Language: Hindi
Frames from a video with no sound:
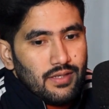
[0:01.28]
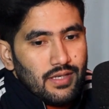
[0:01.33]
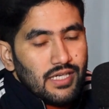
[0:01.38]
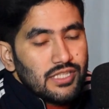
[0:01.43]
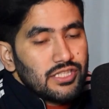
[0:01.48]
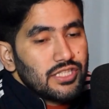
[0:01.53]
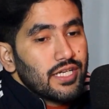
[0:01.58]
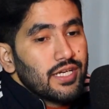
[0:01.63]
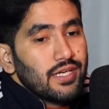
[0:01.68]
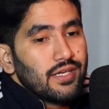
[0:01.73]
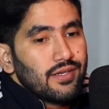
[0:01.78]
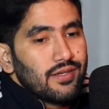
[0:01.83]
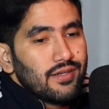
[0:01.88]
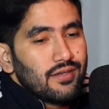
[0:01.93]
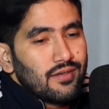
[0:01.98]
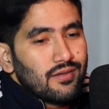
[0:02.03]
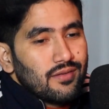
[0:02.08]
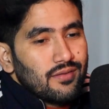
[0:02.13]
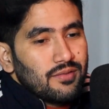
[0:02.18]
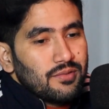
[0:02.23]
एक
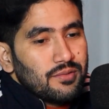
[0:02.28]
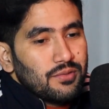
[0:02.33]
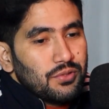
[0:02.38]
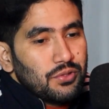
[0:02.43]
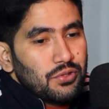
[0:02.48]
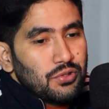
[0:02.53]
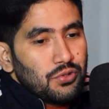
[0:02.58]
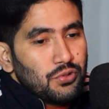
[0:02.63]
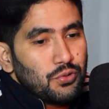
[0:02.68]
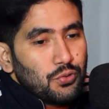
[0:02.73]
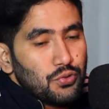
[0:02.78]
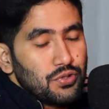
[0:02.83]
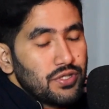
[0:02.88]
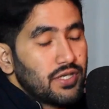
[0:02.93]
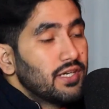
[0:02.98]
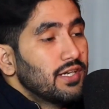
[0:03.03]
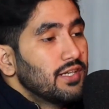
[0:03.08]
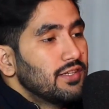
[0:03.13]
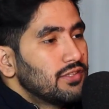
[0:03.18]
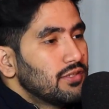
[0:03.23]
शहर
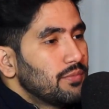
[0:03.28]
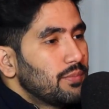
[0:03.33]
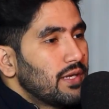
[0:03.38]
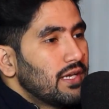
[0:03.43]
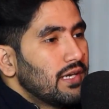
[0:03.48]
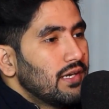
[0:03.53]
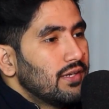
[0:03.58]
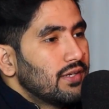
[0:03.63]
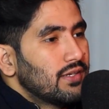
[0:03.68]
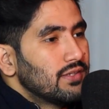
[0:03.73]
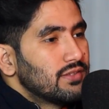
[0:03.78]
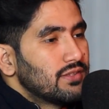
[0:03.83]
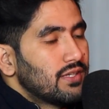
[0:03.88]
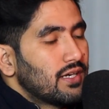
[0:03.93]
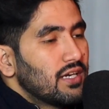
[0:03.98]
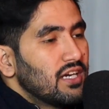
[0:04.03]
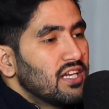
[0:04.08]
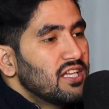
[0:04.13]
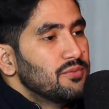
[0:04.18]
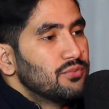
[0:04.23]
उजड़ने से पहले किस
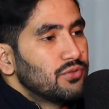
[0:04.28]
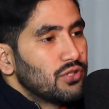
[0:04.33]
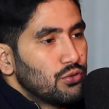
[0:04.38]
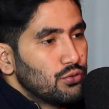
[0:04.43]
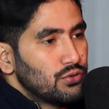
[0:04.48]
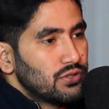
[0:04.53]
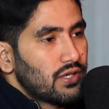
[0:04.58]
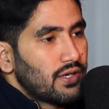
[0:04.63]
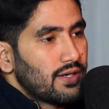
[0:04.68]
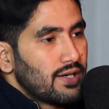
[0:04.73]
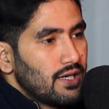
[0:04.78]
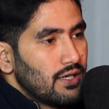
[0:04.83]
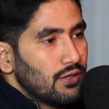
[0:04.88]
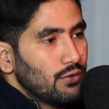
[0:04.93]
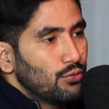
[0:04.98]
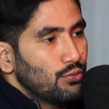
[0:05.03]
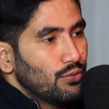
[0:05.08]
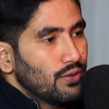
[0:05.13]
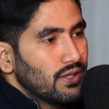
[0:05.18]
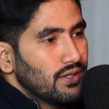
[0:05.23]
तकलीफ से गुजर रहा
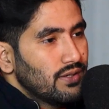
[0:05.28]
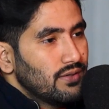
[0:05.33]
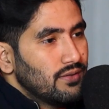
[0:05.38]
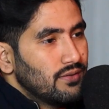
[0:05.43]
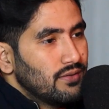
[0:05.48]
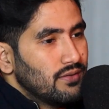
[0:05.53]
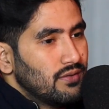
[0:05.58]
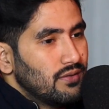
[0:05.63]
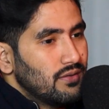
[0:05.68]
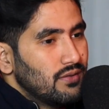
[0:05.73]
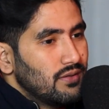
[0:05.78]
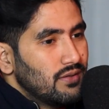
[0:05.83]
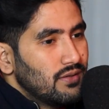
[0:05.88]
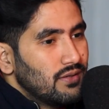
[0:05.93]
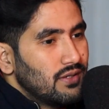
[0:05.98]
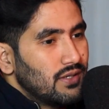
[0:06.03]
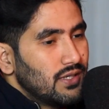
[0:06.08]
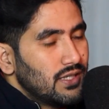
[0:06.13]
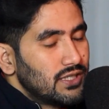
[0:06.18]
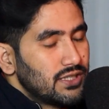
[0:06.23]
होगा
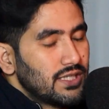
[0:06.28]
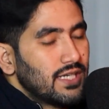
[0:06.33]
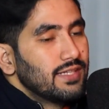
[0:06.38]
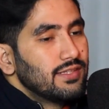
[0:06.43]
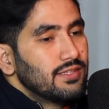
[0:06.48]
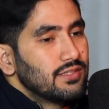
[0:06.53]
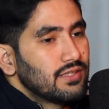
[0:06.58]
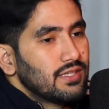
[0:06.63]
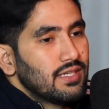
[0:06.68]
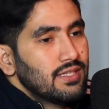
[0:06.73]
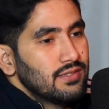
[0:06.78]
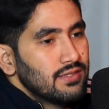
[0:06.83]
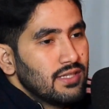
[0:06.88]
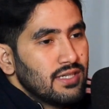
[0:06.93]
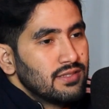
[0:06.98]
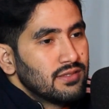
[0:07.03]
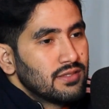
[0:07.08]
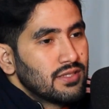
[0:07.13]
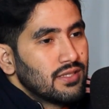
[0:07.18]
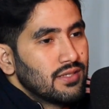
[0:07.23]
शायद इसका
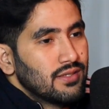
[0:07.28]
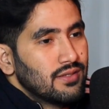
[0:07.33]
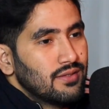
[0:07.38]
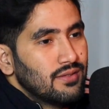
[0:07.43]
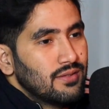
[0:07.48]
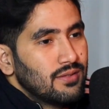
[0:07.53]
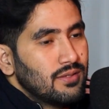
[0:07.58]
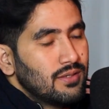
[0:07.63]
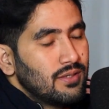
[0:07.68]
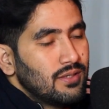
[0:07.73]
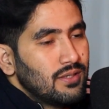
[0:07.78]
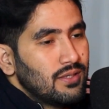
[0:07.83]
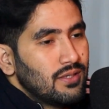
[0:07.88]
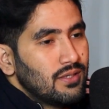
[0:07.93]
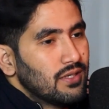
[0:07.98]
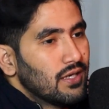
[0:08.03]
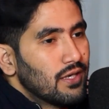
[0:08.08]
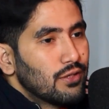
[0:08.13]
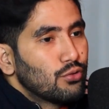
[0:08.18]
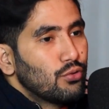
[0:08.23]
अंदाजा
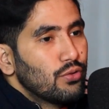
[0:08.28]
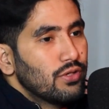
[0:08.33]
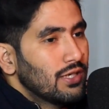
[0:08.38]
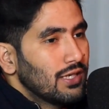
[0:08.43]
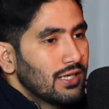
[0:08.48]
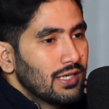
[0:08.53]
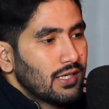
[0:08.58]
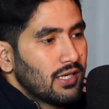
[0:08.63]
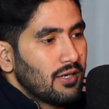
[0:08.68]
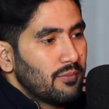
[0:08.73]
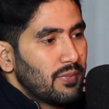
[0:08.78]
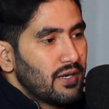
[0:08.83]
हर कोई नहीं लगा